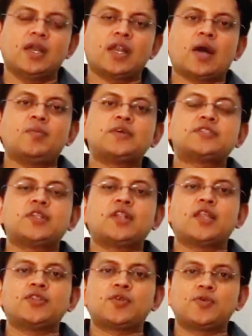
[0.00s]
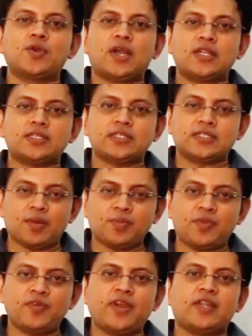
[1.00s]
గ్రామస్తులందరూ కలిసి
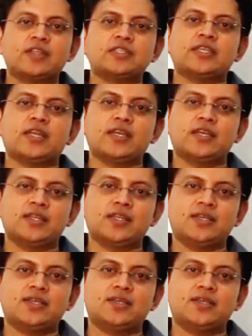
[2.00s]
చంపివేయటం జరిగింది